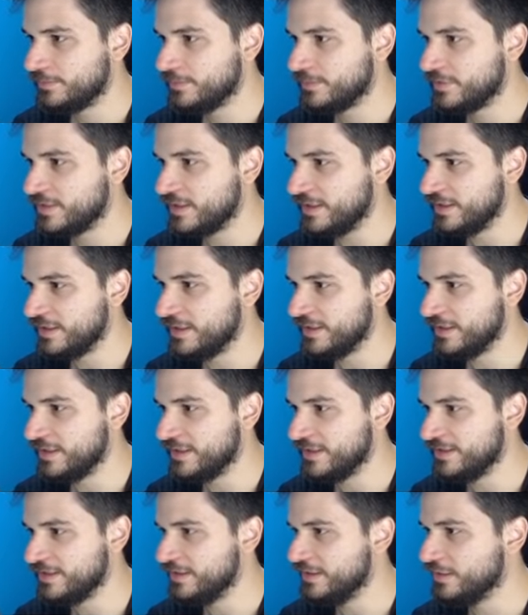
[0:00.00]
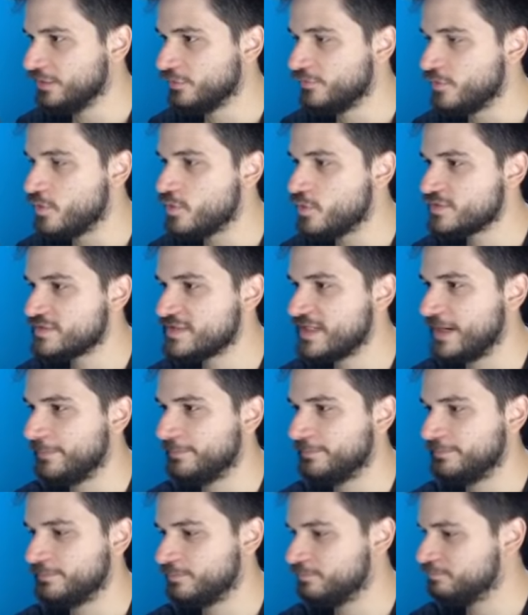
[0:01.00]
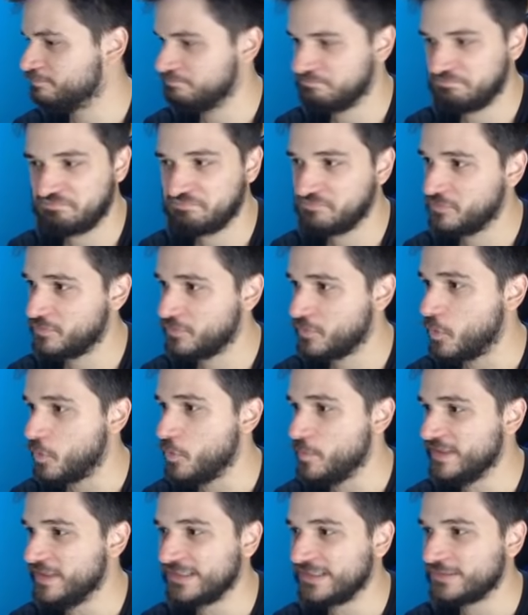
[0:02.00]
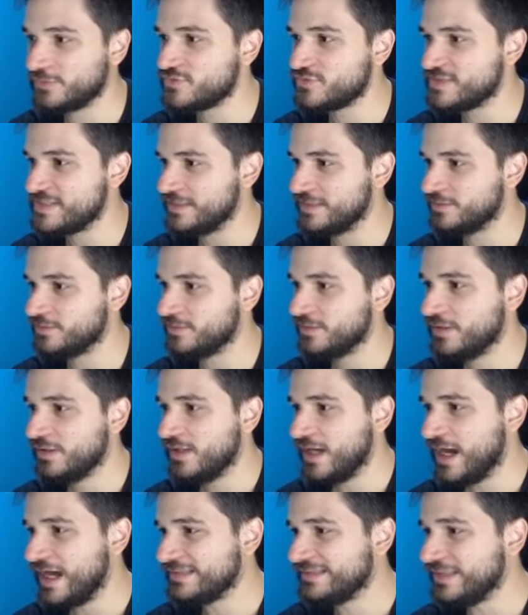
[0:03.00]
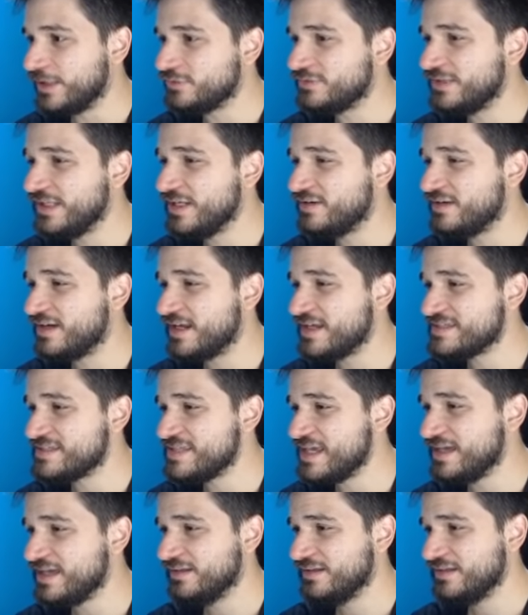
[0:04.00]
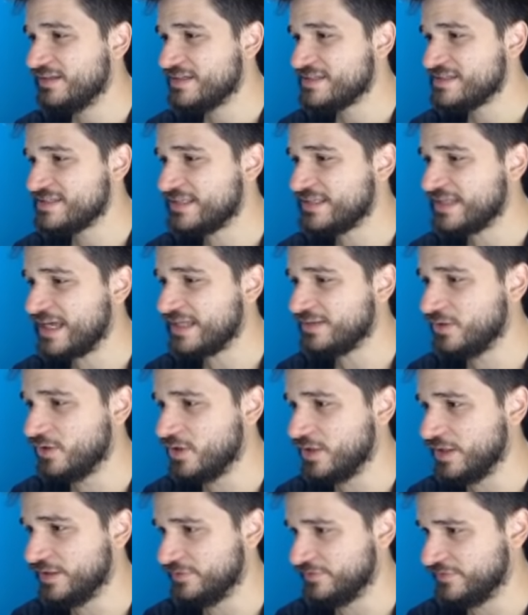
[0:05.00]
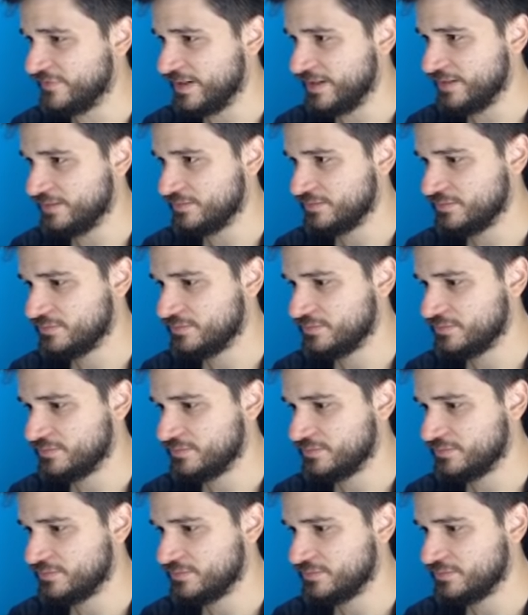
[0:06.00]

Porque eu não vou conseguir a comida tão cedo. Até o trigo crescer, você tá doido, velho